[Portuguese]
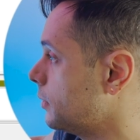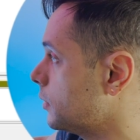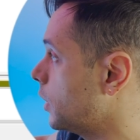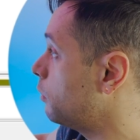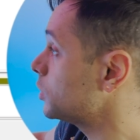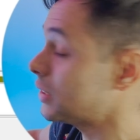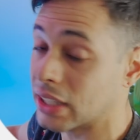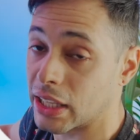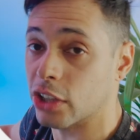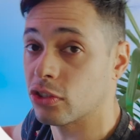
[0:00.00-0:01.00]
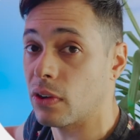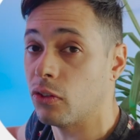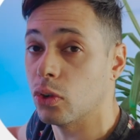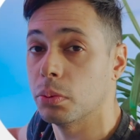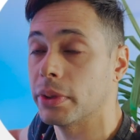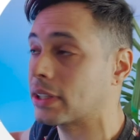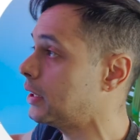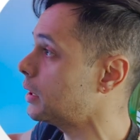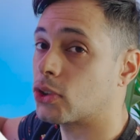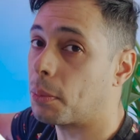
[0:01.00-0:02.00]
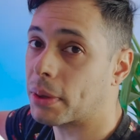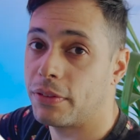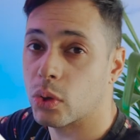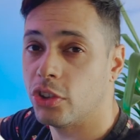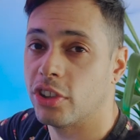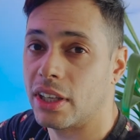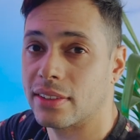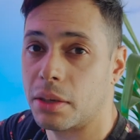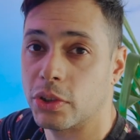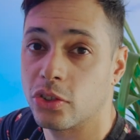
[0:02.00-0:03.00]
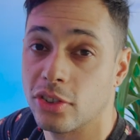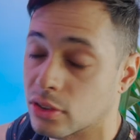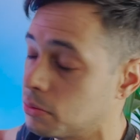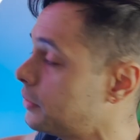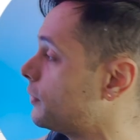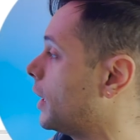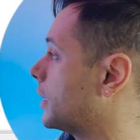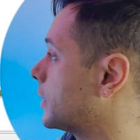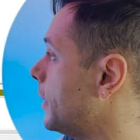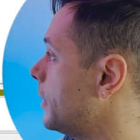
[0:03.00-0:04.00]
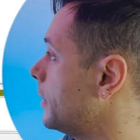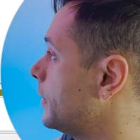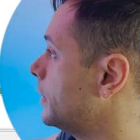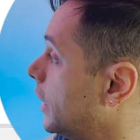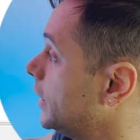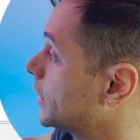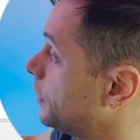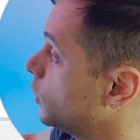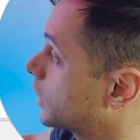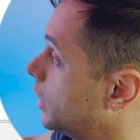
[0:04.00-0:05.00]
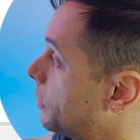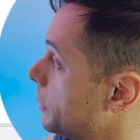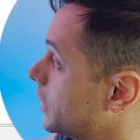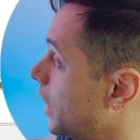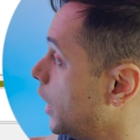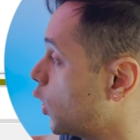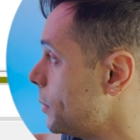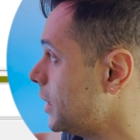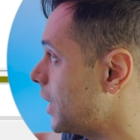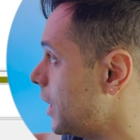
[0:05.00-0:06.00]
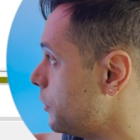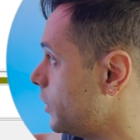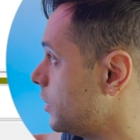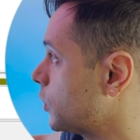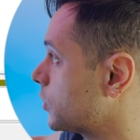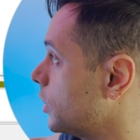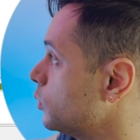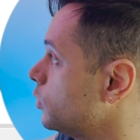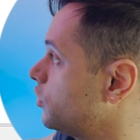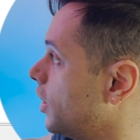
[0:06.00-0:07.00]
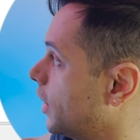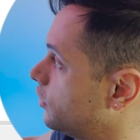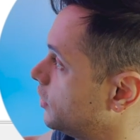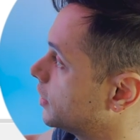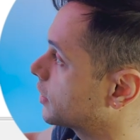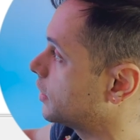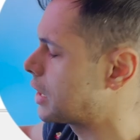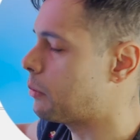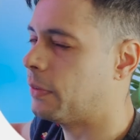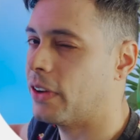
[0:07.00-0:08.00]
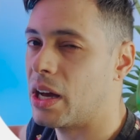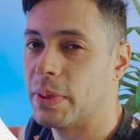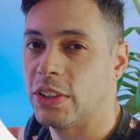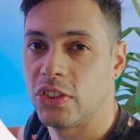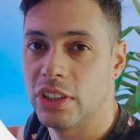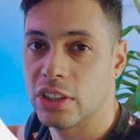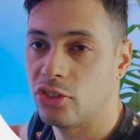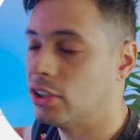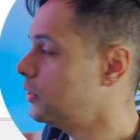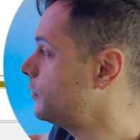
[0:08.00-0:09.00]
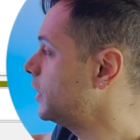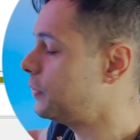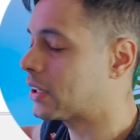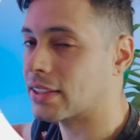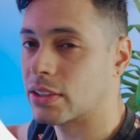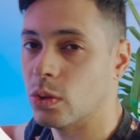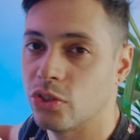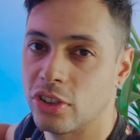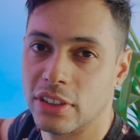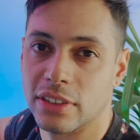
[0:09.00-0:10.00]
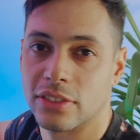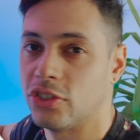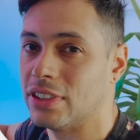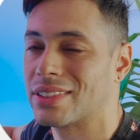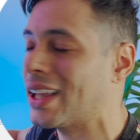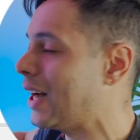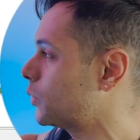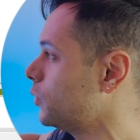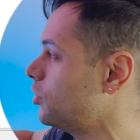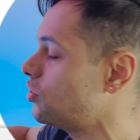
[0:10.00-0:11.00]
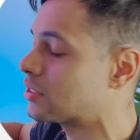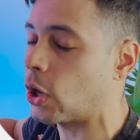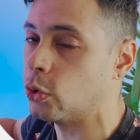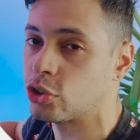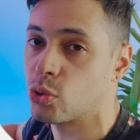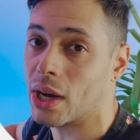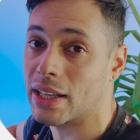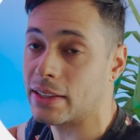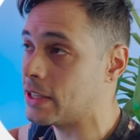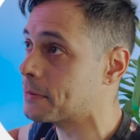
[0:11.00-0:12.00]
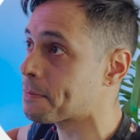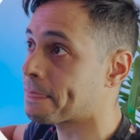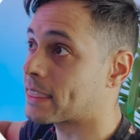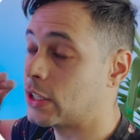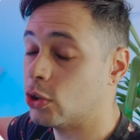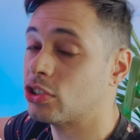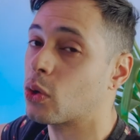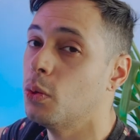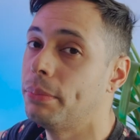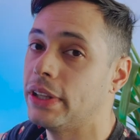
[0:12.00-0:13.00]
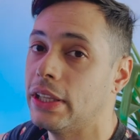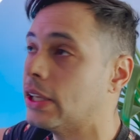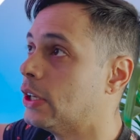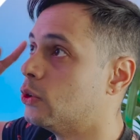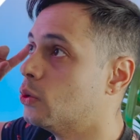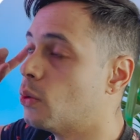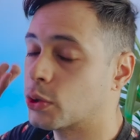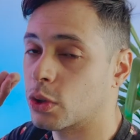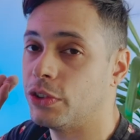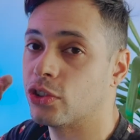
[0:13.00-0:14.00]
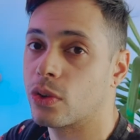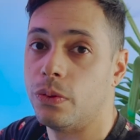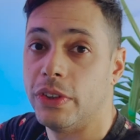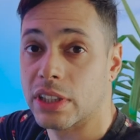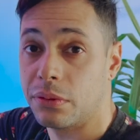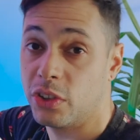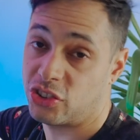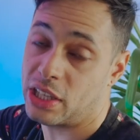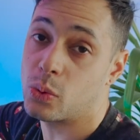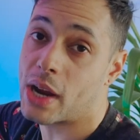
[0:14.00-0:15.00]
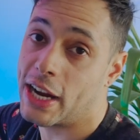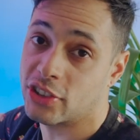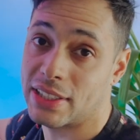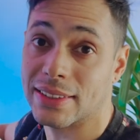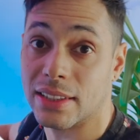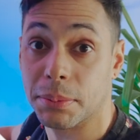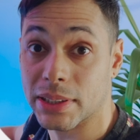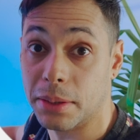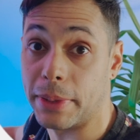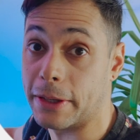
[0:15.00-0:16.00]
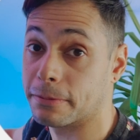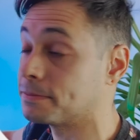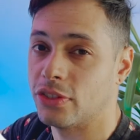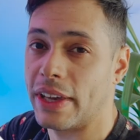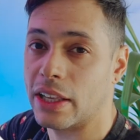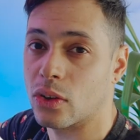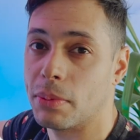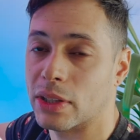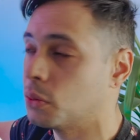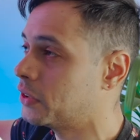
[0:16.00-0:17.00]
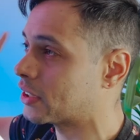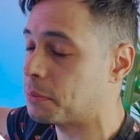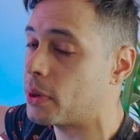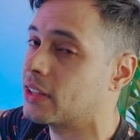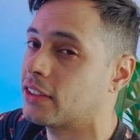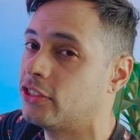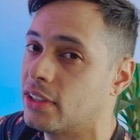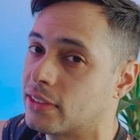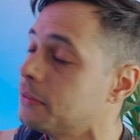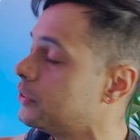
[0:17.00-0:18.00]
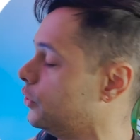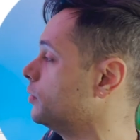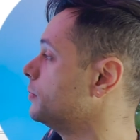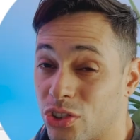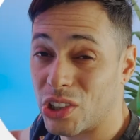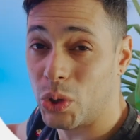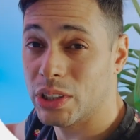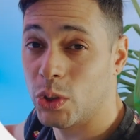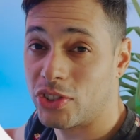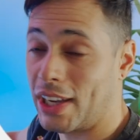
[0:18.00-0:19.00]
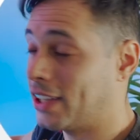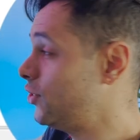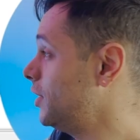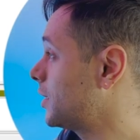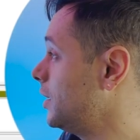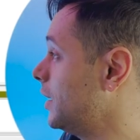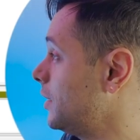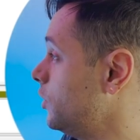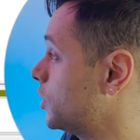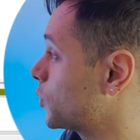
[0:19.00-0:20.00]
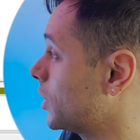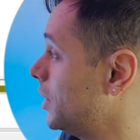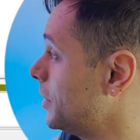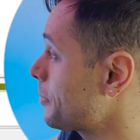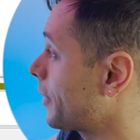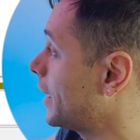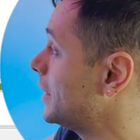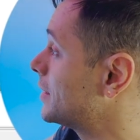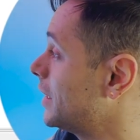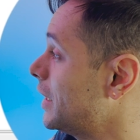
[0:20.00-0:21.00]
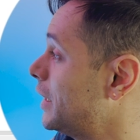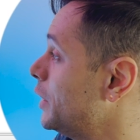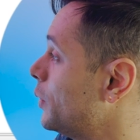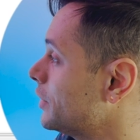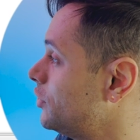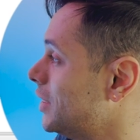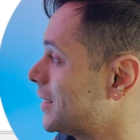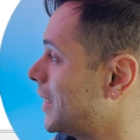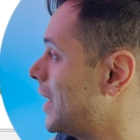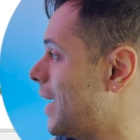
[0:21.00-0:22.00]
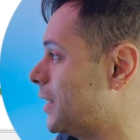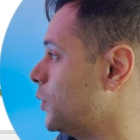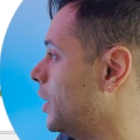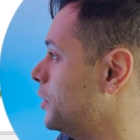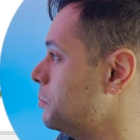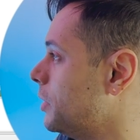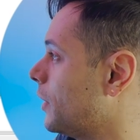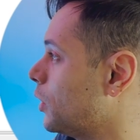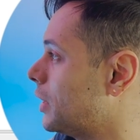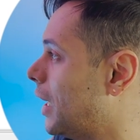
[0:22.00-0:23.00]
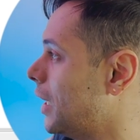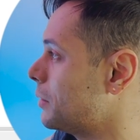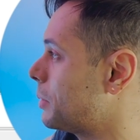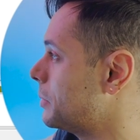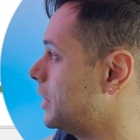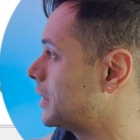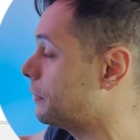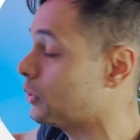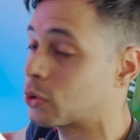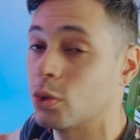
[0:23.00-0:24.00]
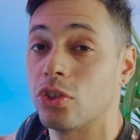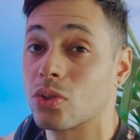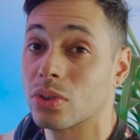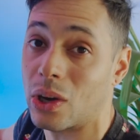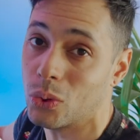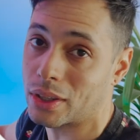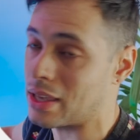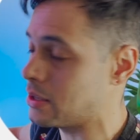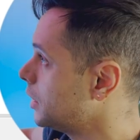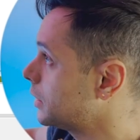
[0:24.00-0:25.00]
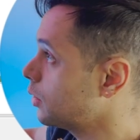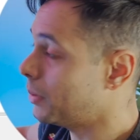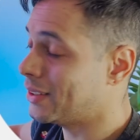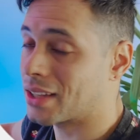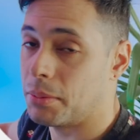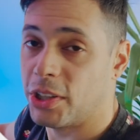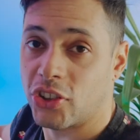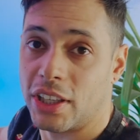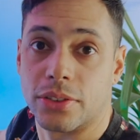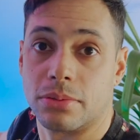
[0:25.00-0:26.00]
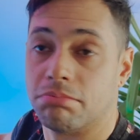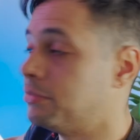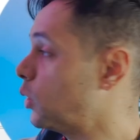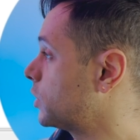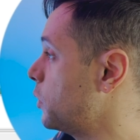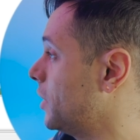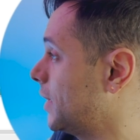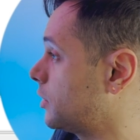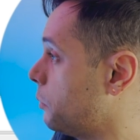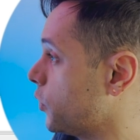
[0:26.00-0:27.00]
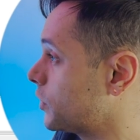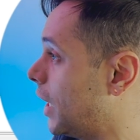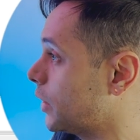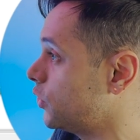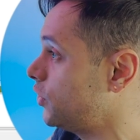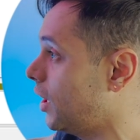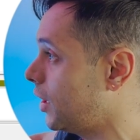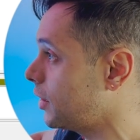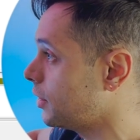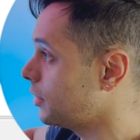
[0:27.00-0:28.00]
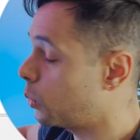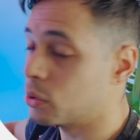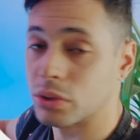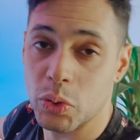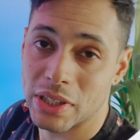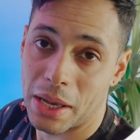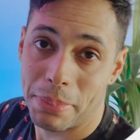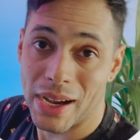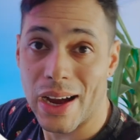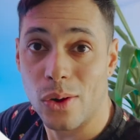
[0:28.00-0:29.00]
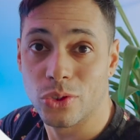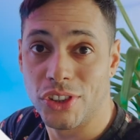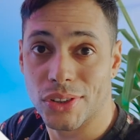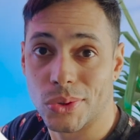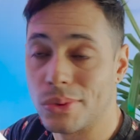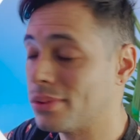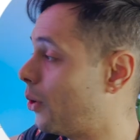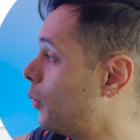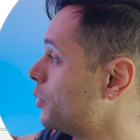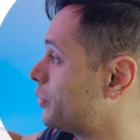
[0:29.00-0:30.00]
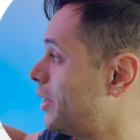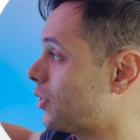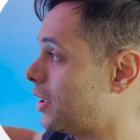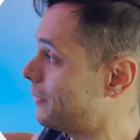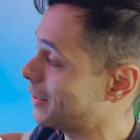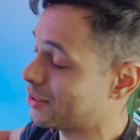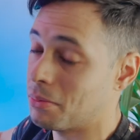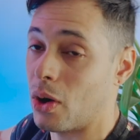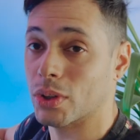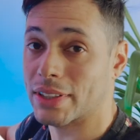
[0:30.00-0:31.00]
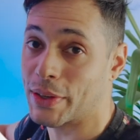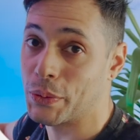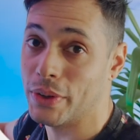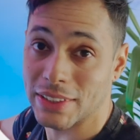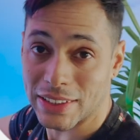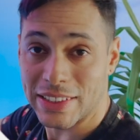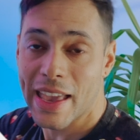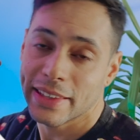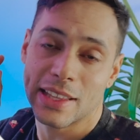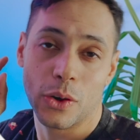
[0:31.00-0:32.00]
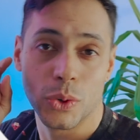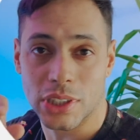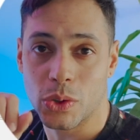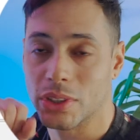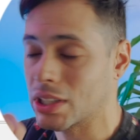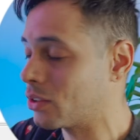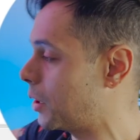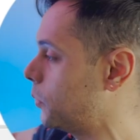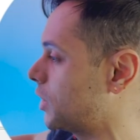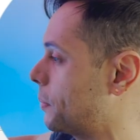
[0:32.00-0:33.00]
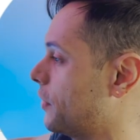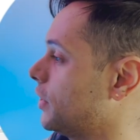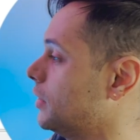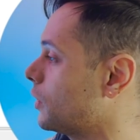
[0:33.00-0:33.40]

Então eu vou tentar reativar o volume aqui, só para ver o que gerenciamento de disco me fala, tá? Aí ele tá falando aqui para mim que é recomendável a execução do Check Disk, que é uma ferramentinha de verificação de, de status e de saúde do HD, que eu já cobri num outro vídeo que eu fiz, que eu vou deixar num card aqui em cima também. Se tiverem alguma dúvida, vocês podem assistir esse vídeo. Eu já rodei o Check Disk nesse disco aqui e sei que não adianta nada, ele não me falou nada, para mim ele tá falando que o disco tá ok. Então basicamente é isso, não tenho acesso aos meus dados já, ou eu tenho que apagar o disco, ou eu tenho que fazer uma outra coisa, e é essa outra coisa que eu quero mostrar para vocês